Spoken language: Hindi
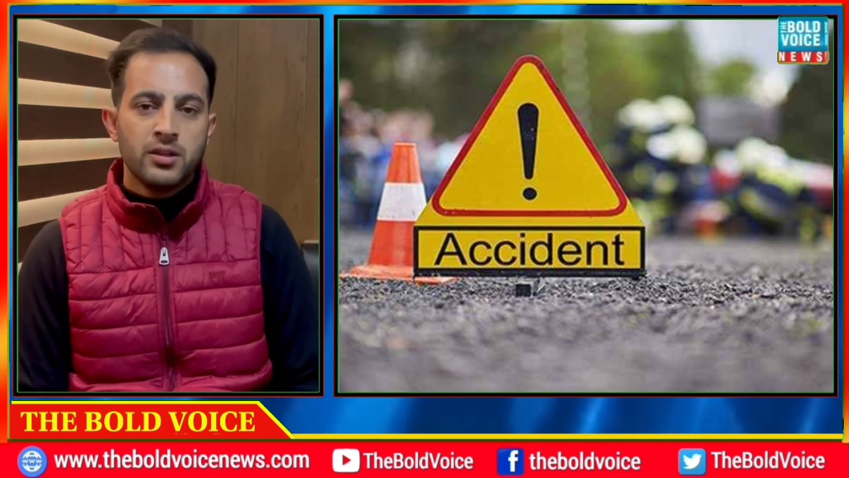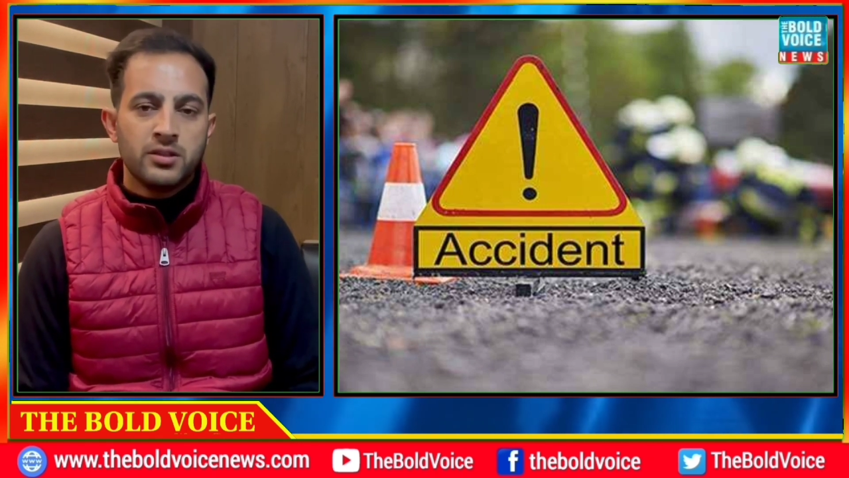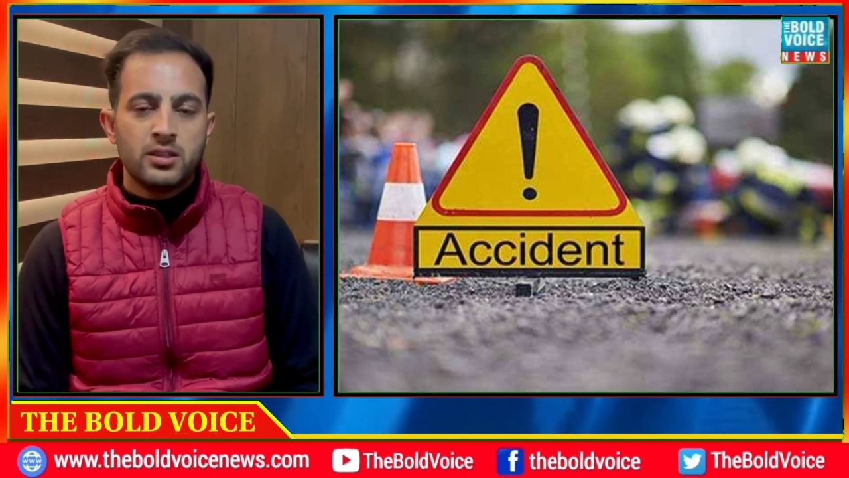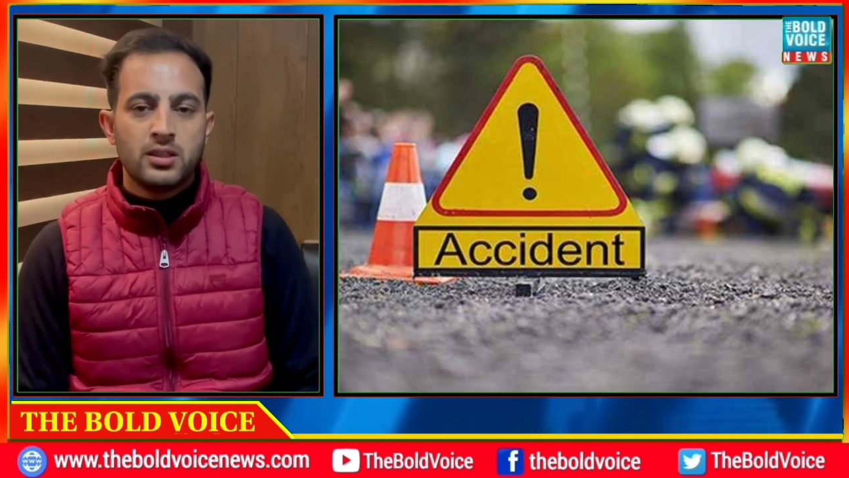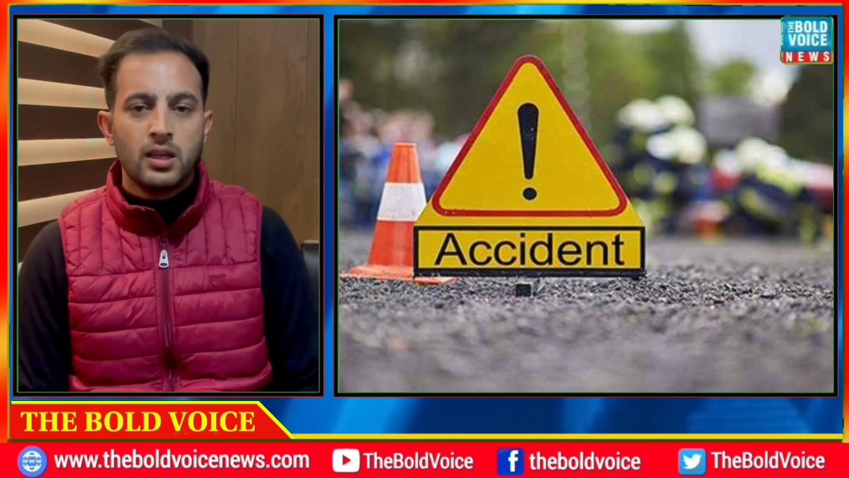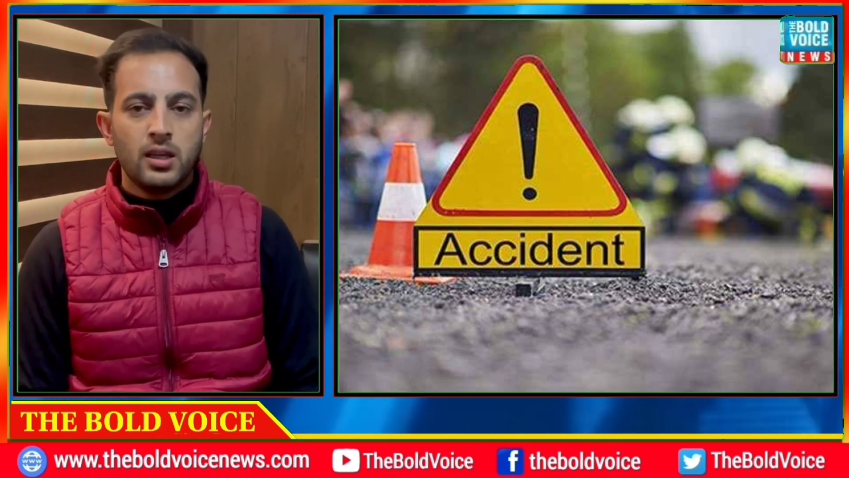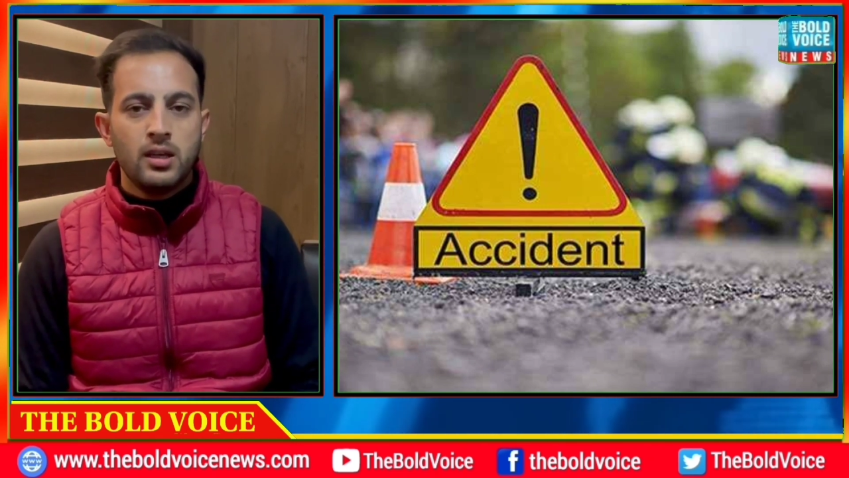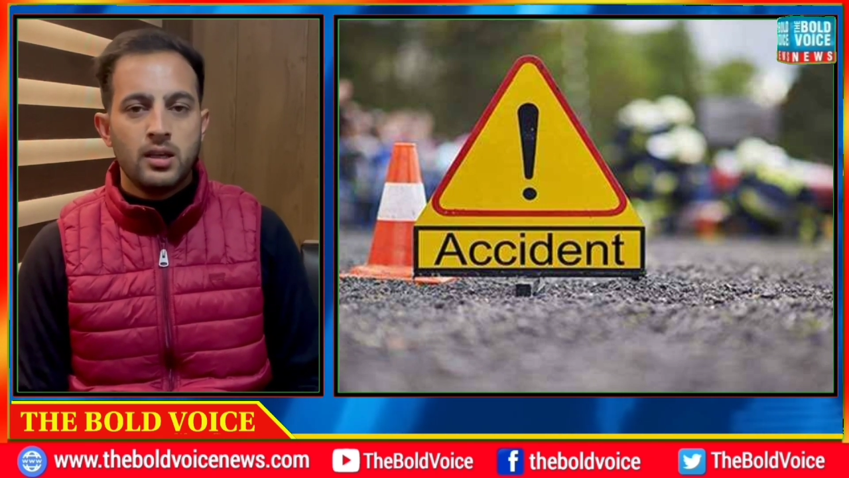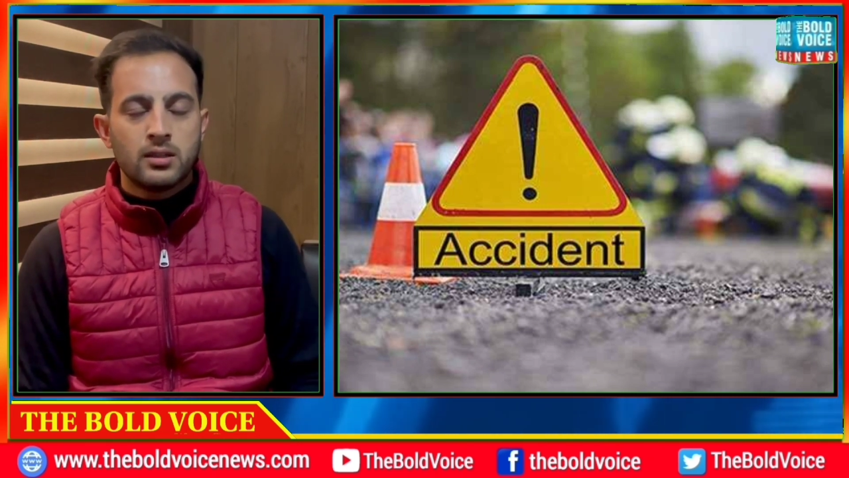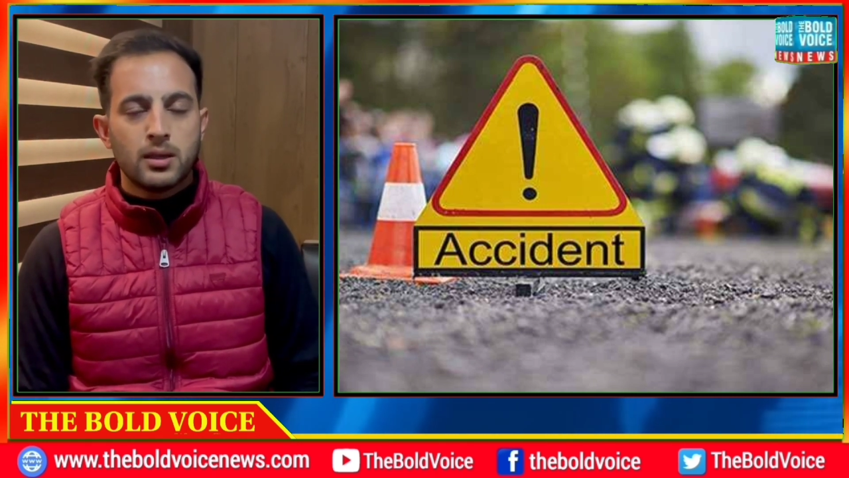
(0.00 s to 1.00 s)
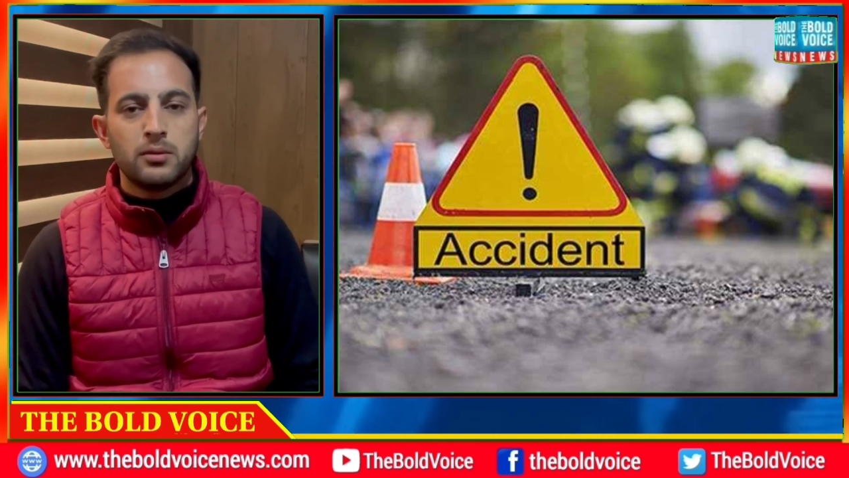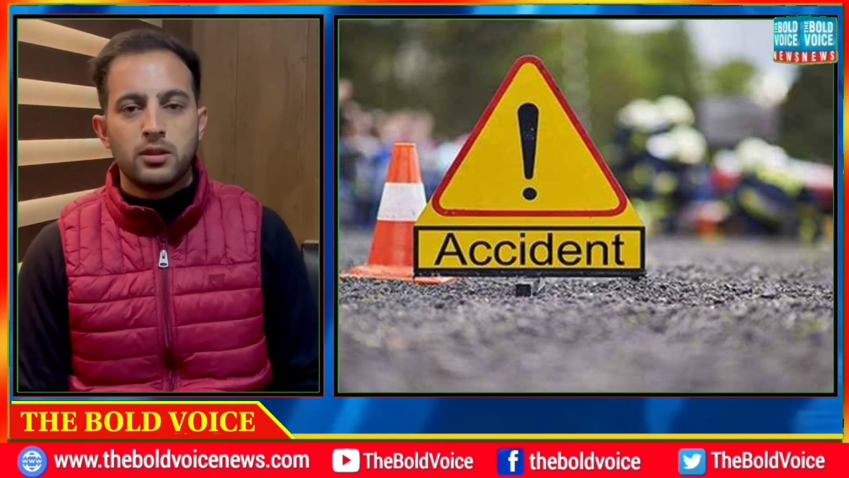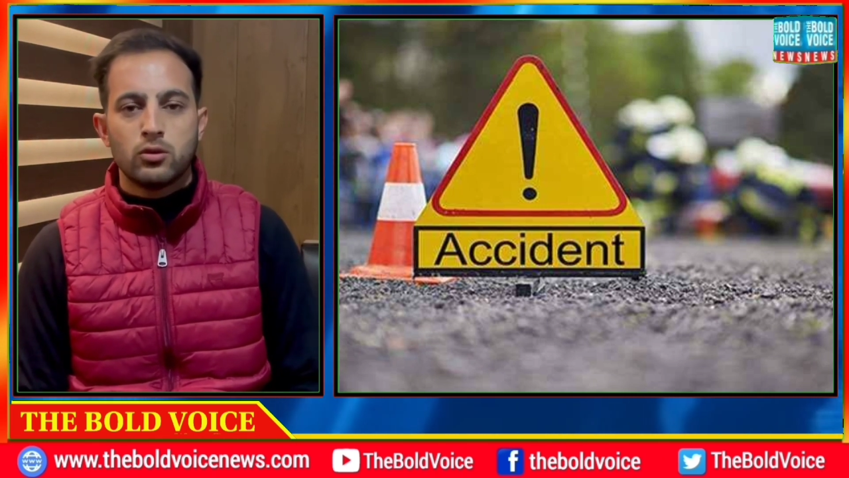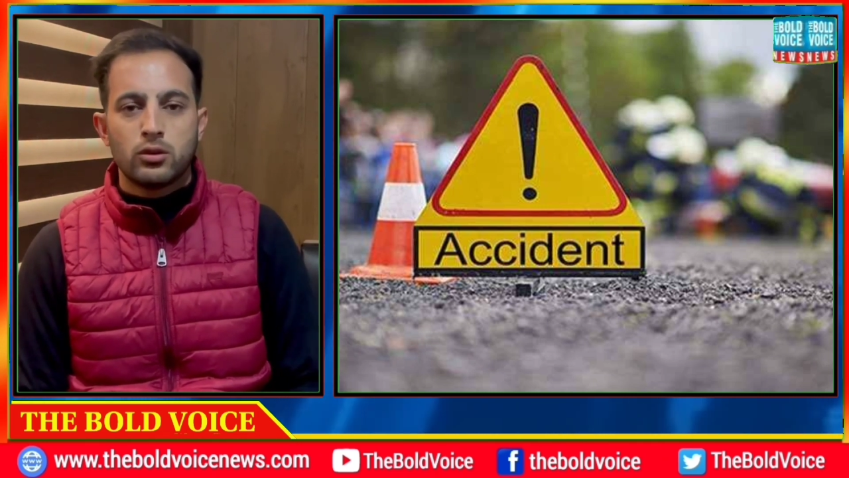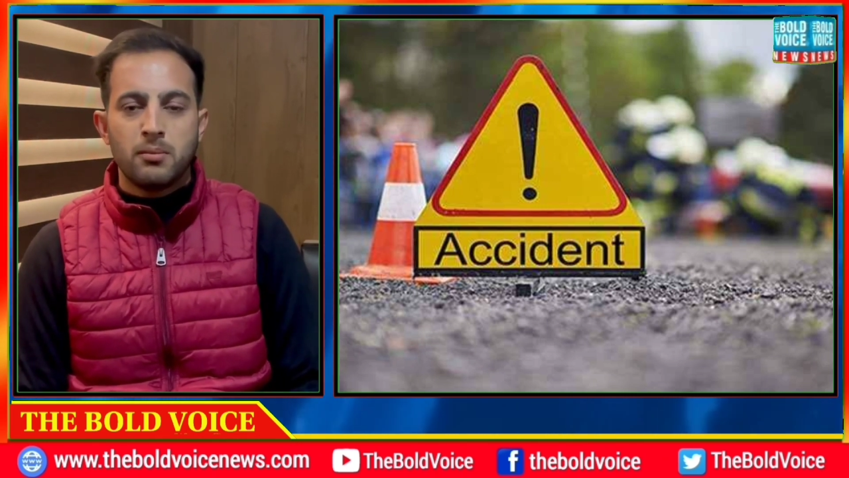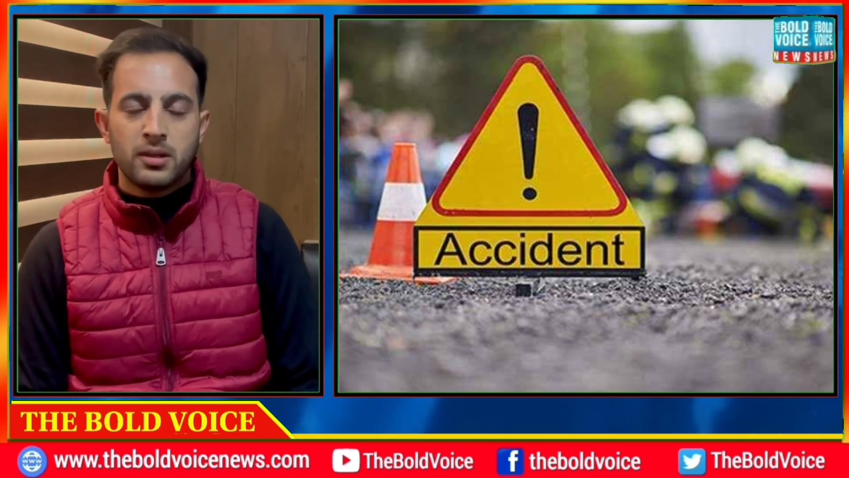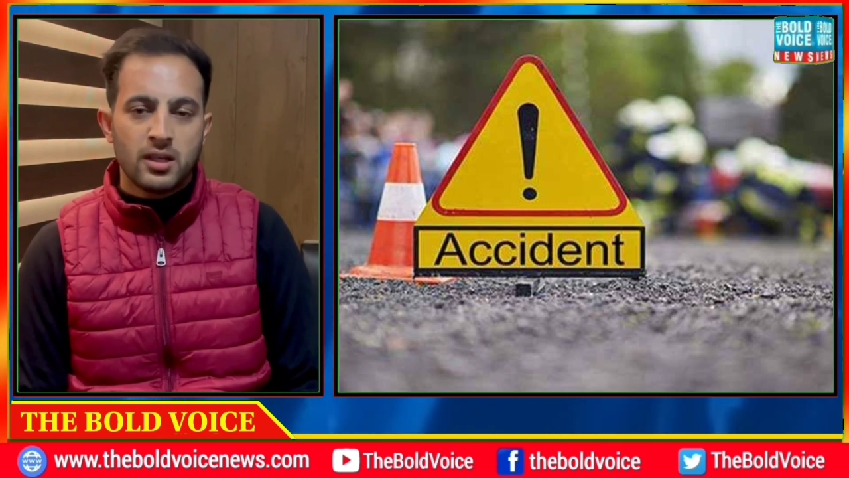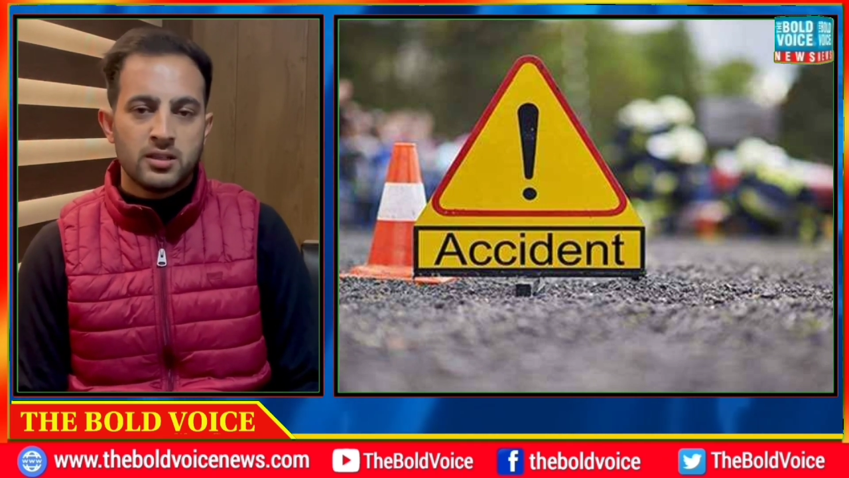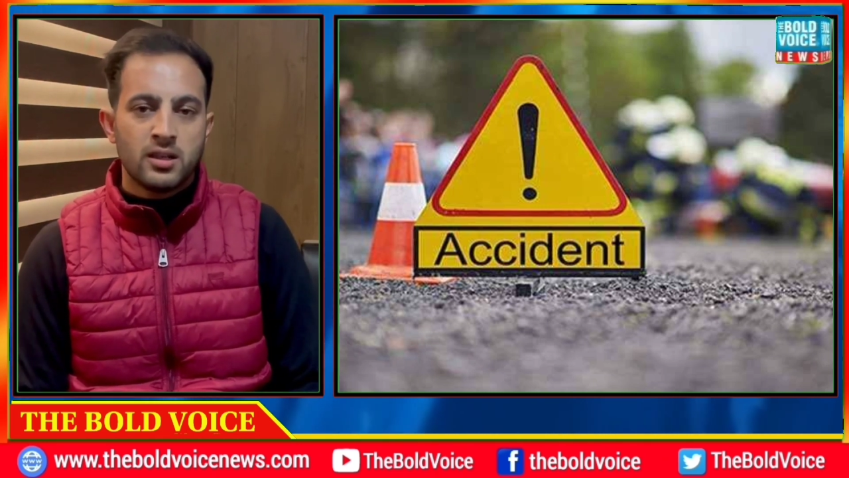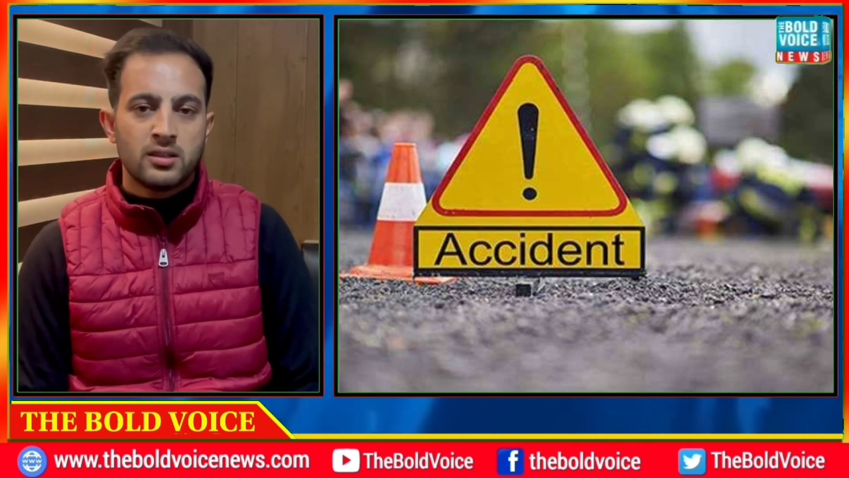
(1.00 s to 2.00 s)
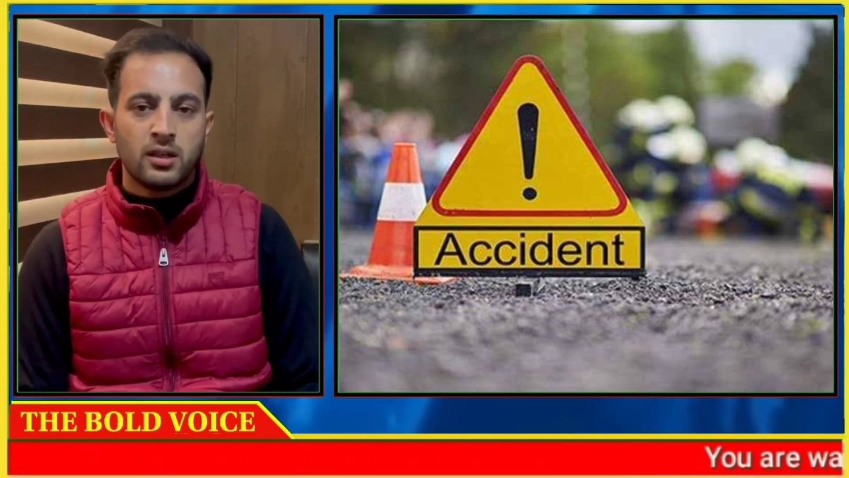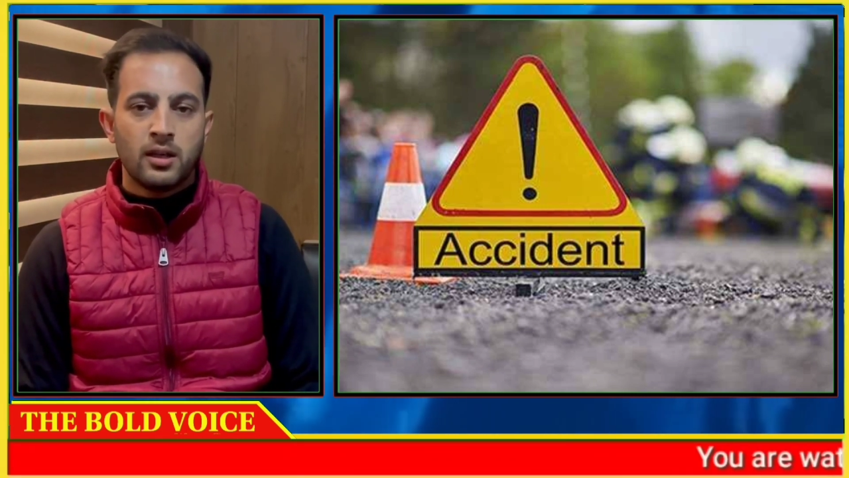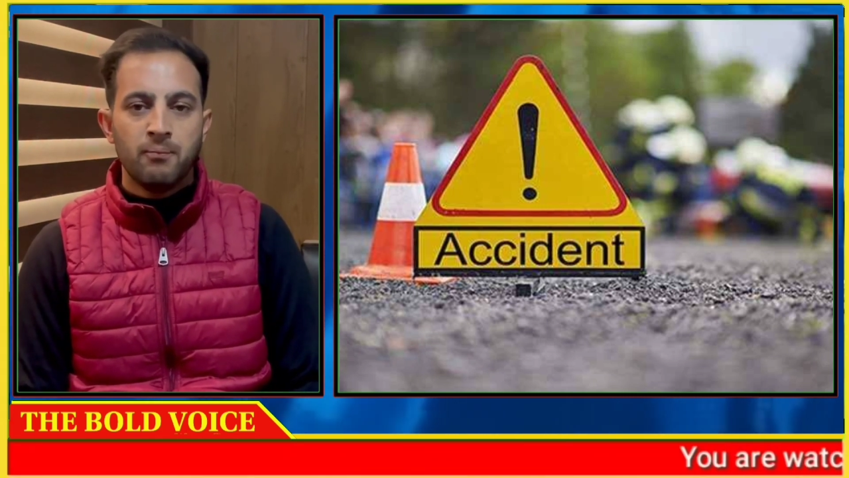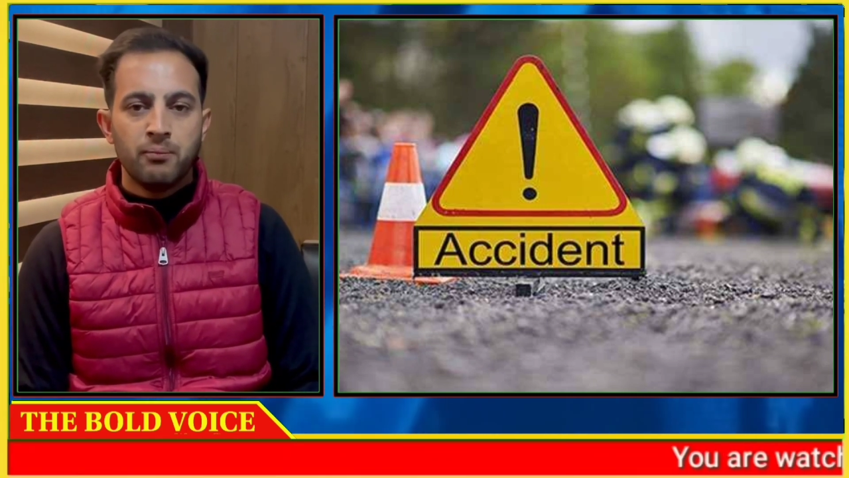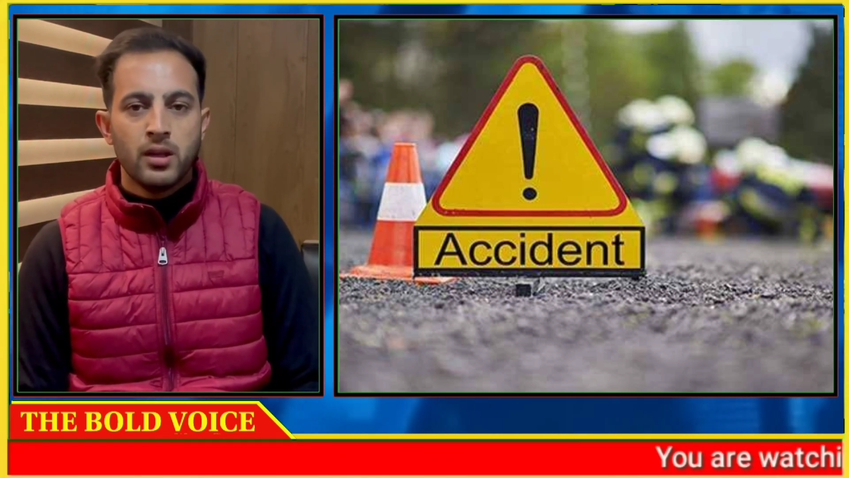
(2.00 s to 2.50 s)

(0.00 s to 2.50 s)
जिससे कि ये इस सब चीजों से बचा जा सके